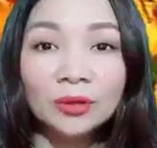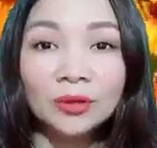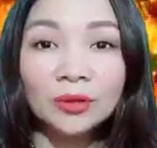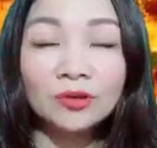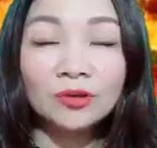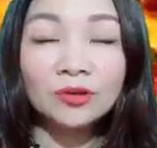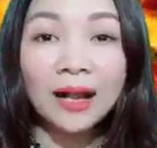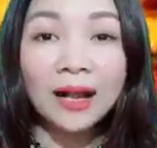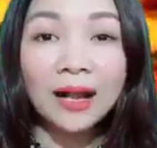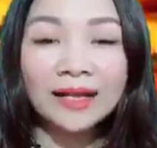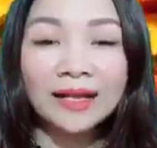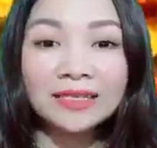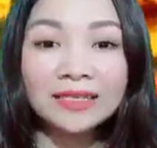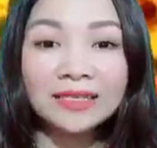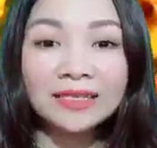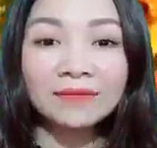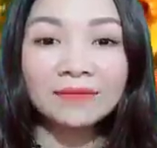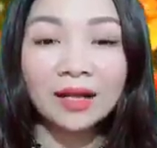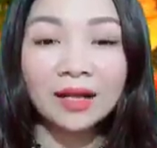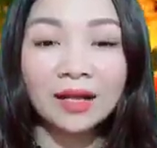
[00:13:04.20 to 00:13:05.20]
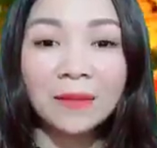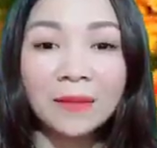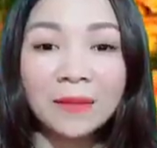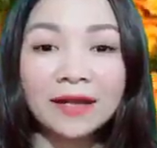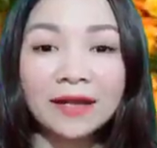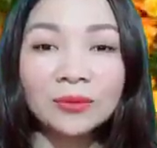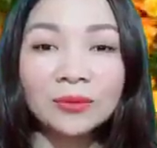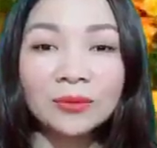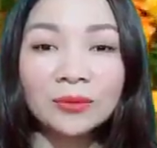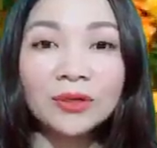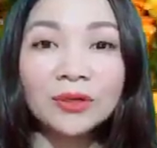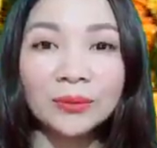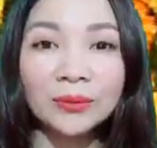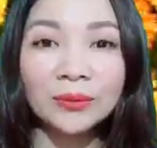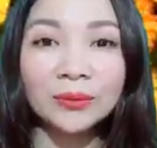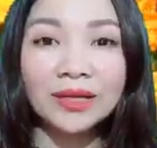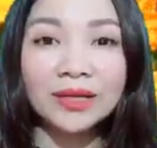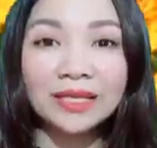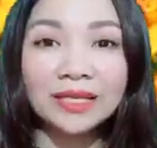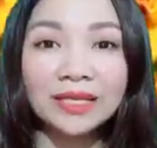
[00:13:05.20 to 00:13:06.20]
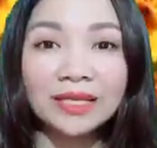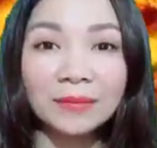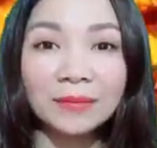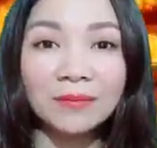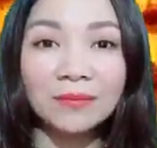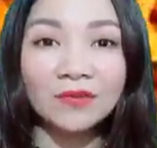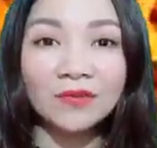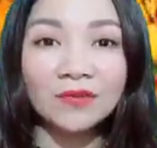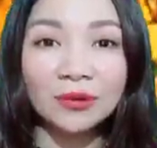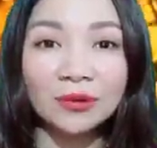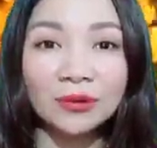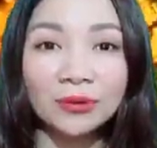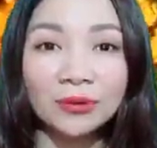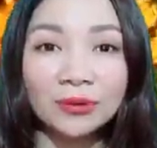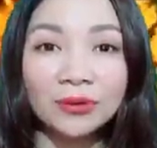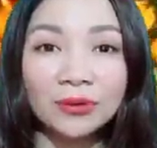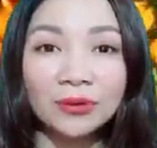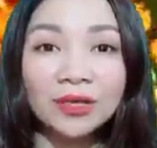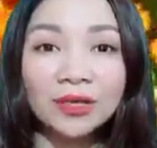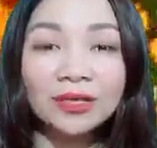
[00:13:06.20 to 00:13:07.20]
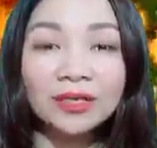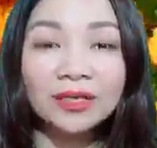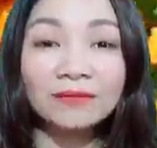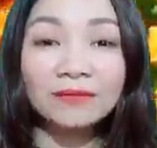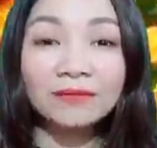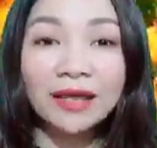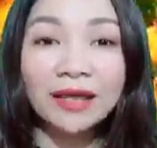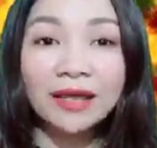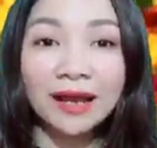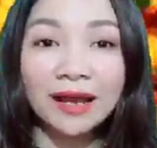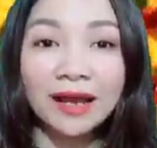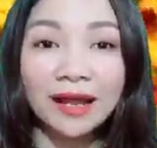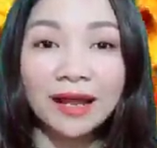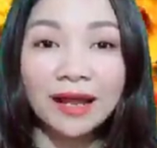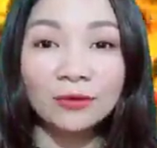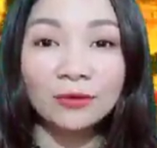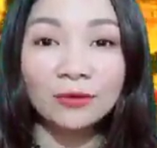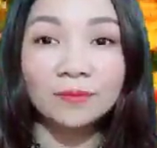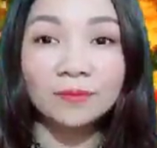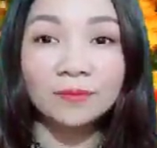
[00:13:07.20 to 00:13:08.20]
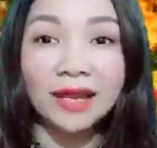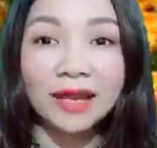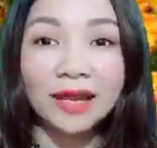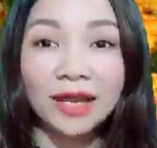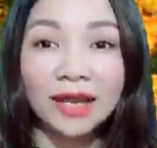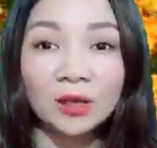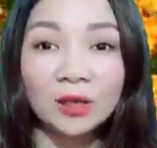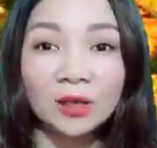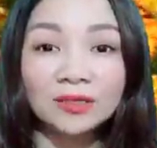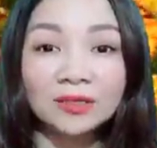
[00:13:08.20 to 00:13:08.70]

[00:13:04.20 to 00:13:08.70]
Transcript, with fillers: Quý cô bác anh chị và các bạn cũng đừng quên xem thêm video Tử vi hàng ngày của 12